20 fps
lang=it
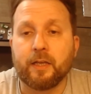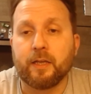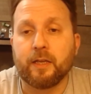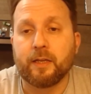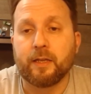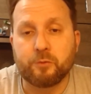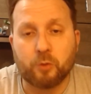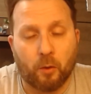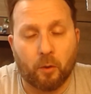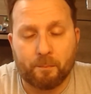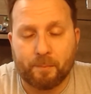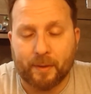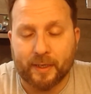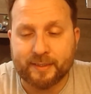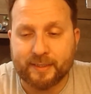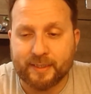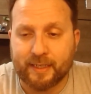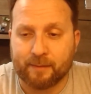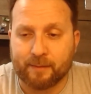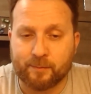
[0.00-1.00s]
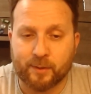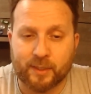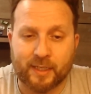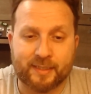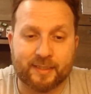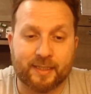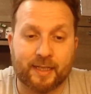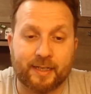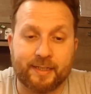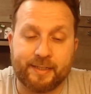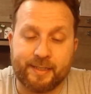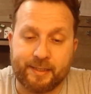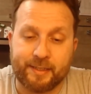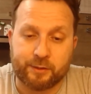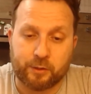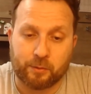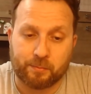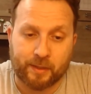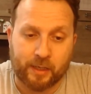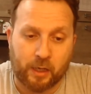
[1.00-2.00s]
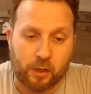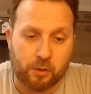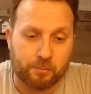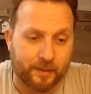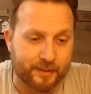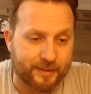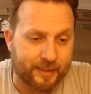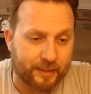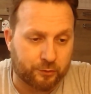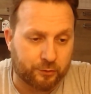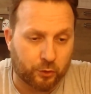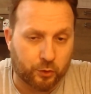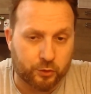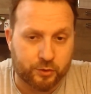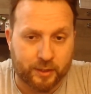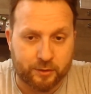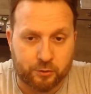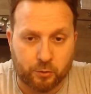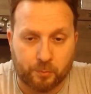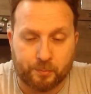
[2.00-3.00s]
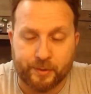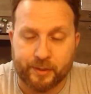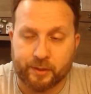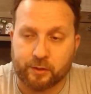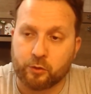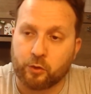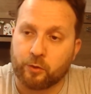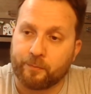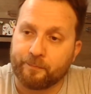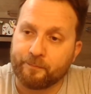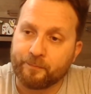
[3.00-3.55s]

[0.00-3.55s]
Non partirà Morata dall'inizio perché come ha detto lo stesso Pirlo